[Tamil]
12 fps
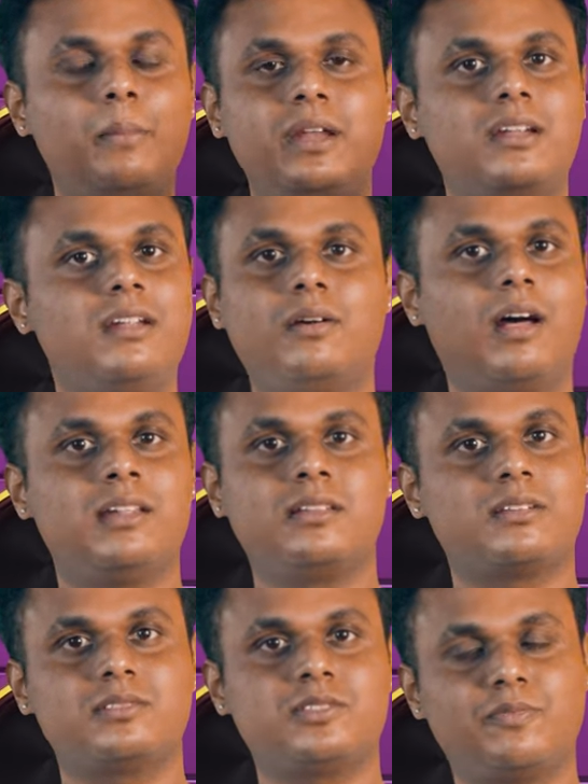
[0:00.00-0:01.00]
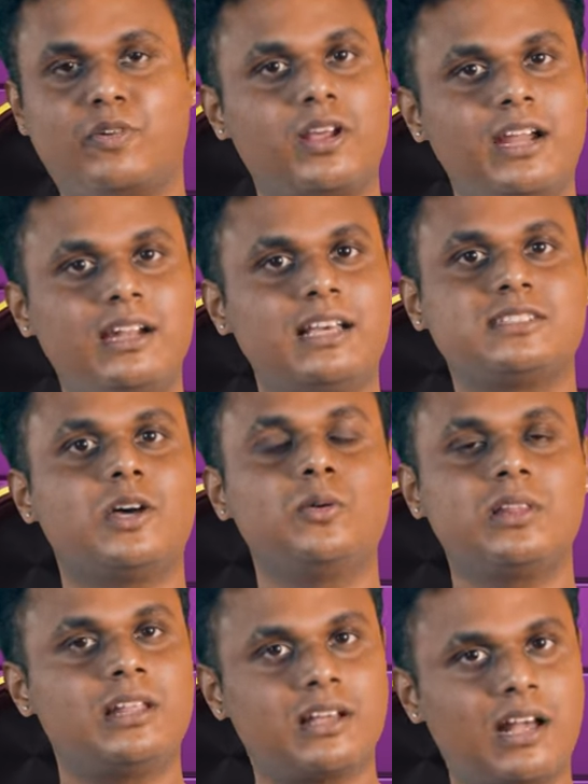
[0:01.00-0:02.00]
ஐ மீன் அந்த ஃபர்கெட் லைக்
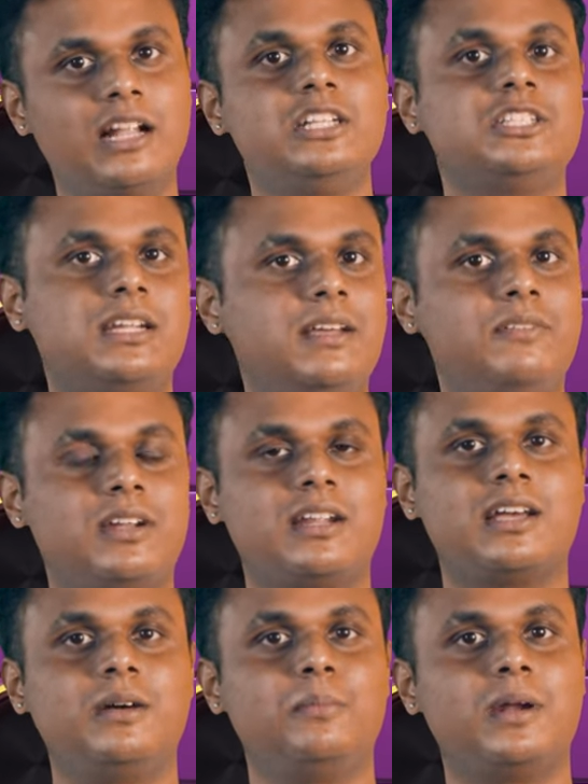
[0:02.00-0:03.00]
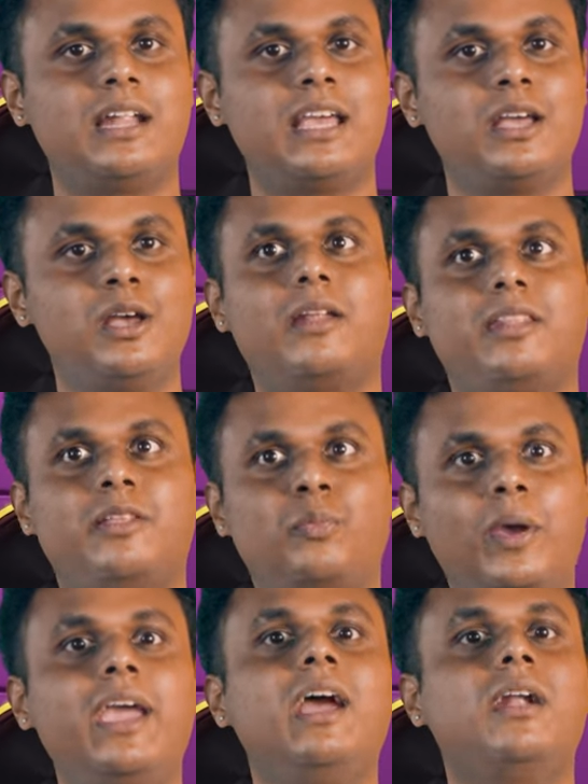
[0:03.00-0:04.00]
சவுத்தில் அந்த கல்ச்சரே விட்டுருங்க பட் லைக் த
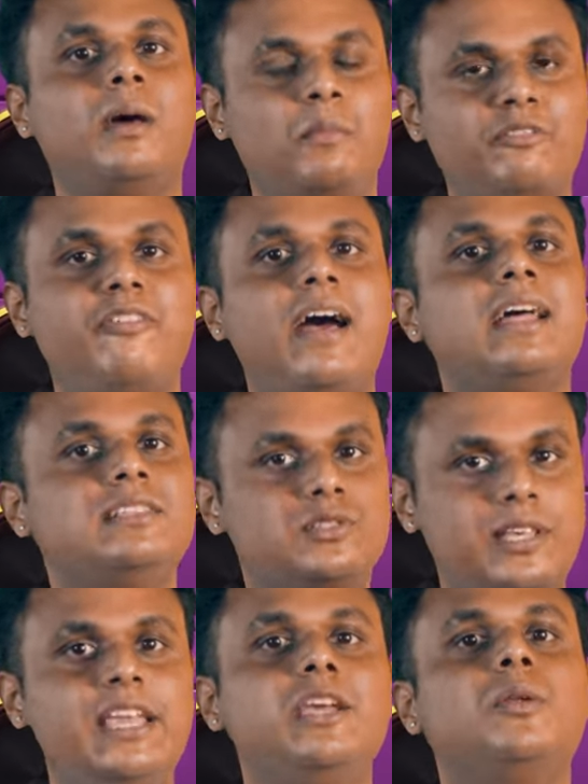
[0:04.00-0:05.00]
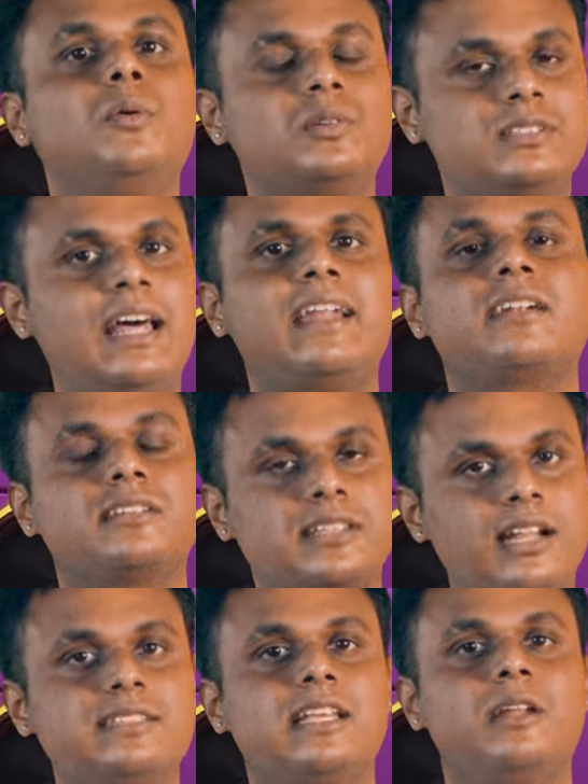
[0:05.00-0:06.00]
வே நம்ம ஃபேன்ஸ் ஹீரோஸ் டேரக்டர்ஸ்
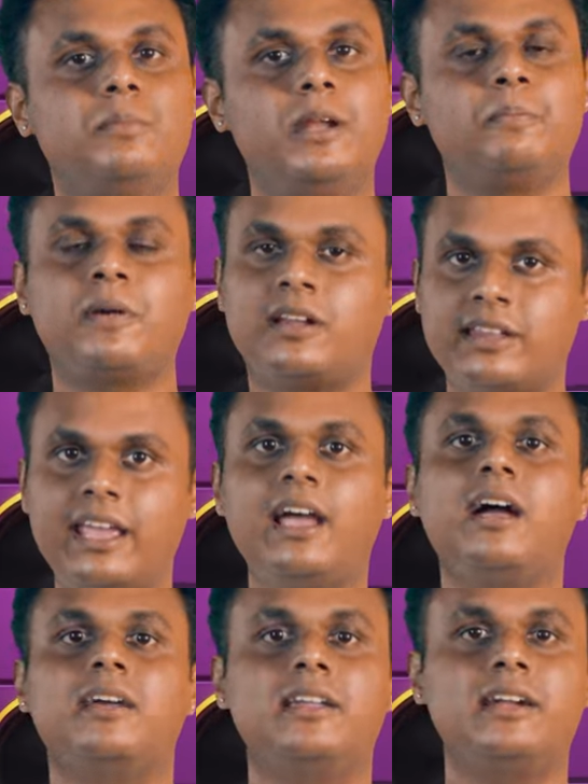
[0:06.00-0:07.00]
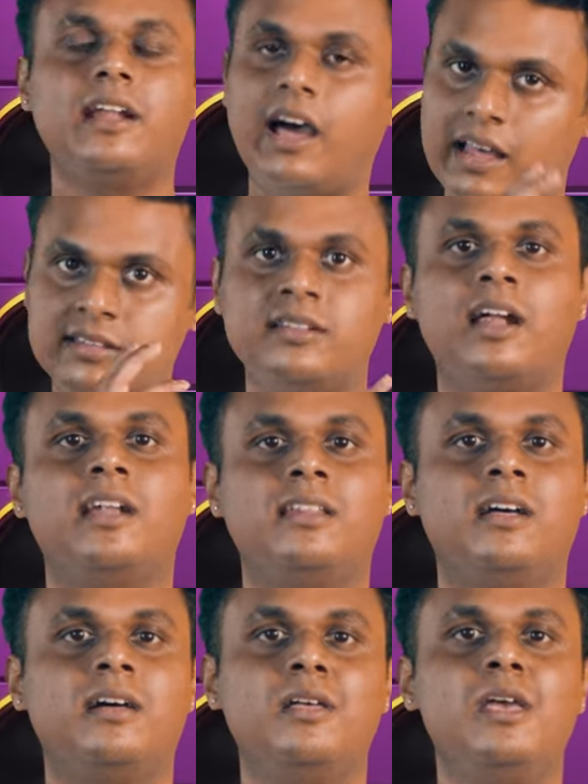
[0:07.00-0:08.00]
எல்லாம் செலிப்ரேட் பண்ணுறது ஏன் அவங்க இல்லைன்னா அதனால
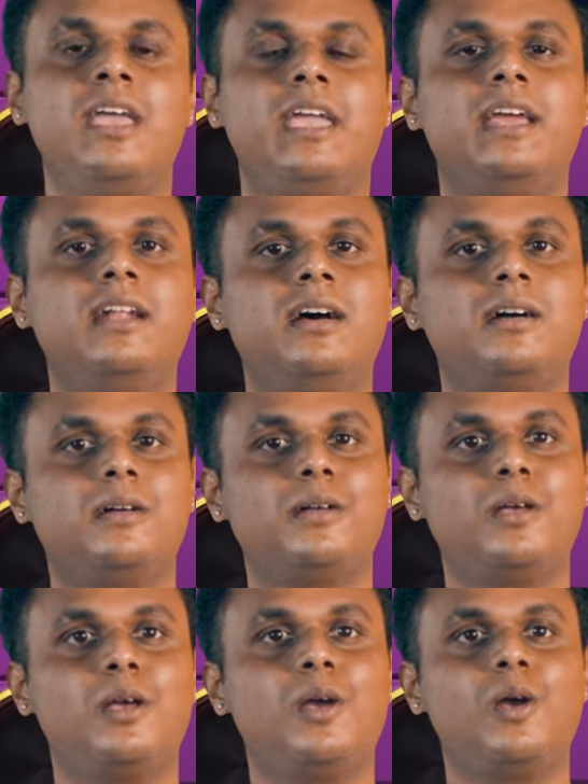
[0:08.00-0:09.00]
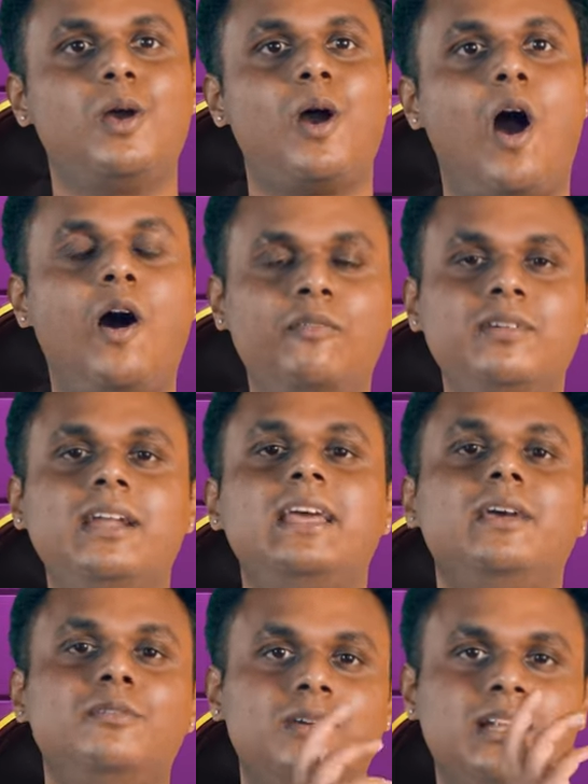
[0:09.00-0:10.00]
தான் ஏன்னா அவங்களே
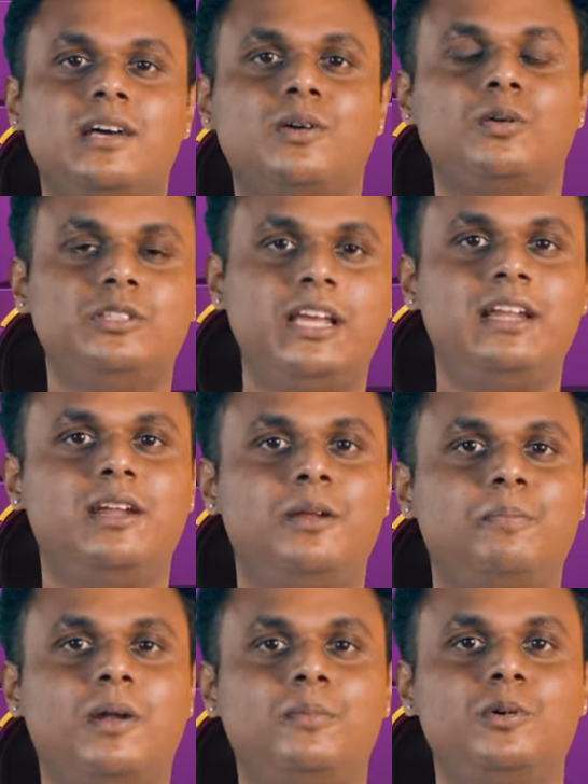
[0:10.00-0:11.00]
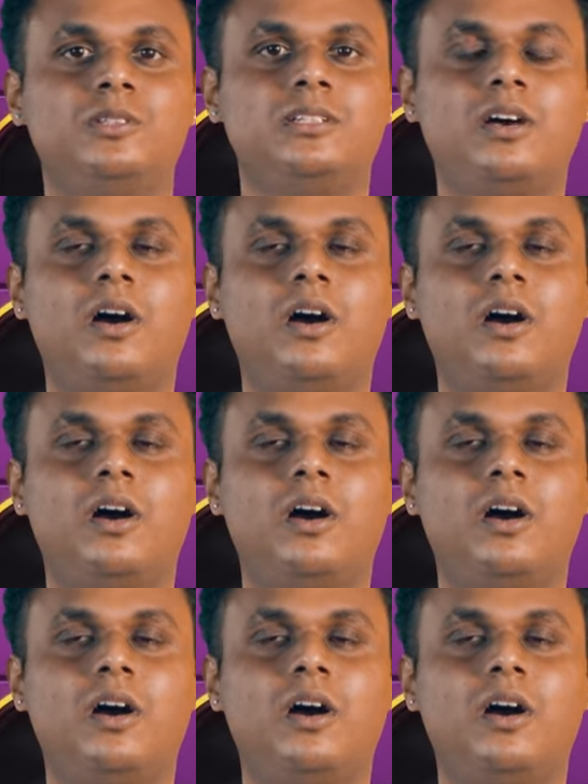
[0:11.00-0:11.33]
உங்களை கொஞ்சம் ஏலினேட் பண்ணும்போது